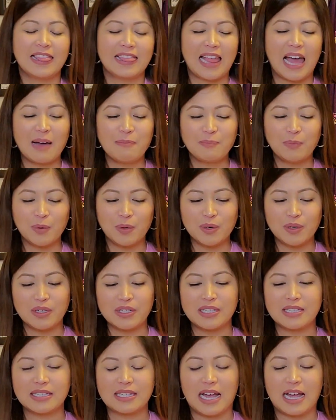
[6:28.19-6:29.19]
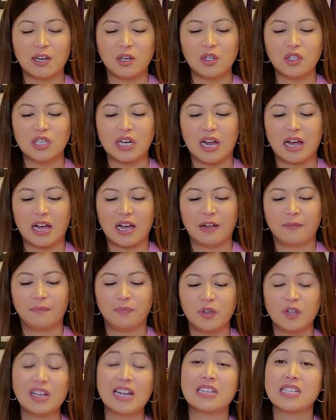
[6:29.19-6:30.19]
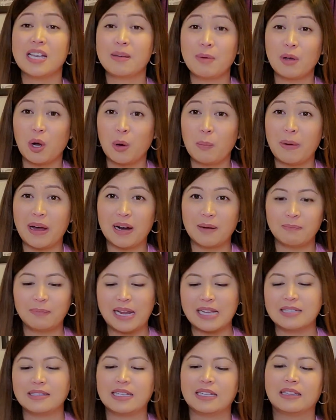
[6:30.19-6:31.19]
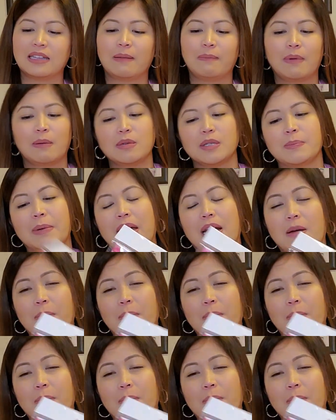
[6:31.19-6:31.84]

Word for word: Tapos, ano siya, yun nga, sabi ko parang plastic type. Tapos parang